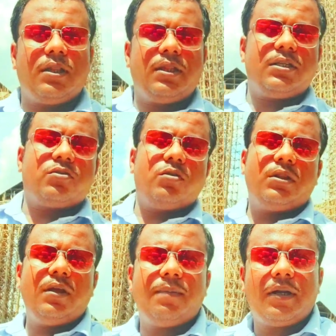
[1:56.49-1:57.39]
আন্দাজ
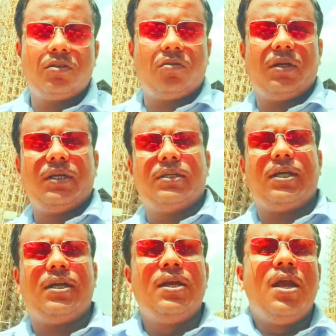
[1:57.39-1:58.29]
করতেই পারছো অনেকটা
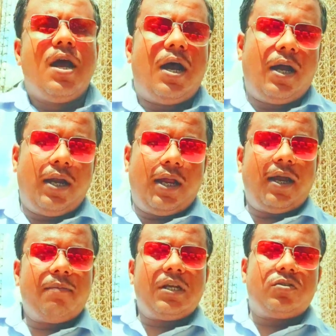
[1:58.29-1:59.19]
আর
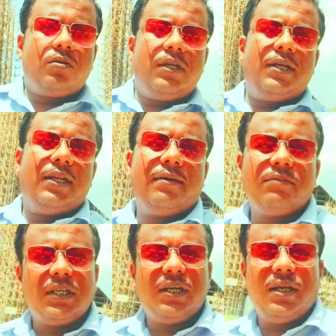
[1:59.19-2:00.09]
আমরা চলে এলাম
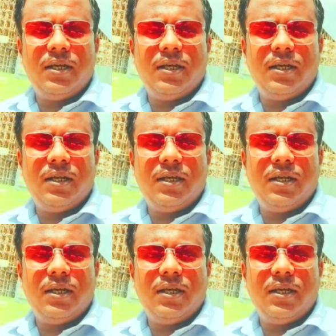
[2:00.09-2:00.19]
যে